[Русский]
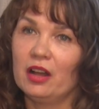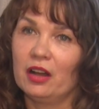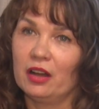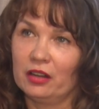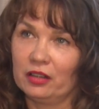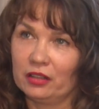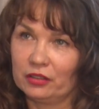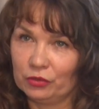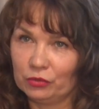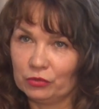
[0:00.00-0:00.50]

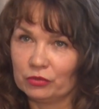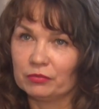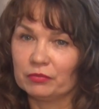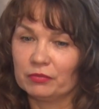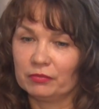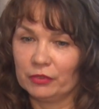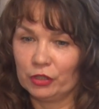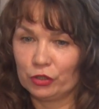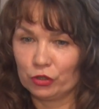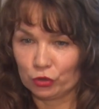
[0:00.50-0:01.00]
А, но
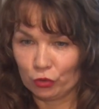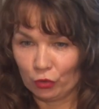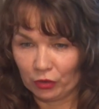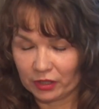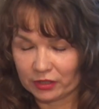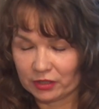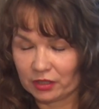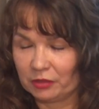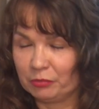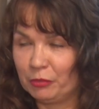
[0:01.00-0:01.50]
еще
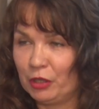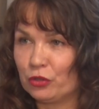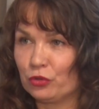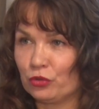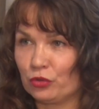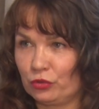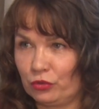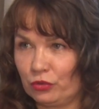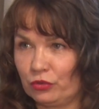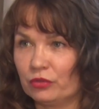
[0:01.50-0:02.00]
раз
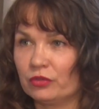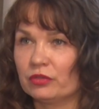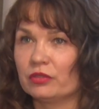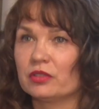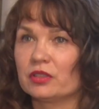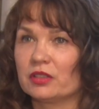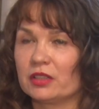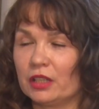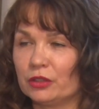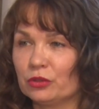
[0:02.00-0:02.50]
отмечу,
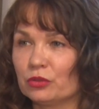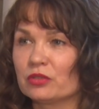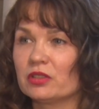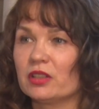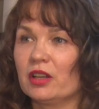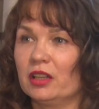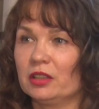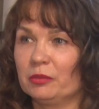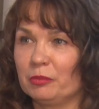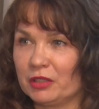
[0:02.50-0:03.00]
что
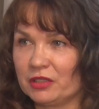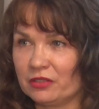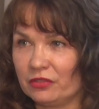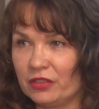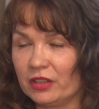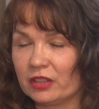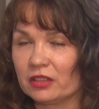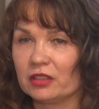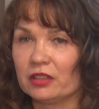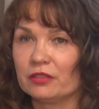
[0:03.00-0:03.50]
статусно,
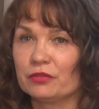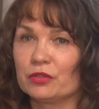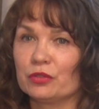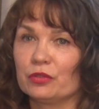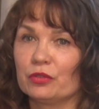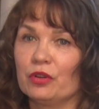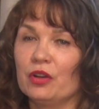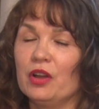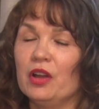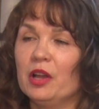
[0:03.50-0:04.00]
атмосферно,
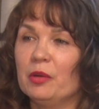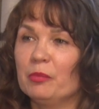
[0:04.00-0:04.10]
все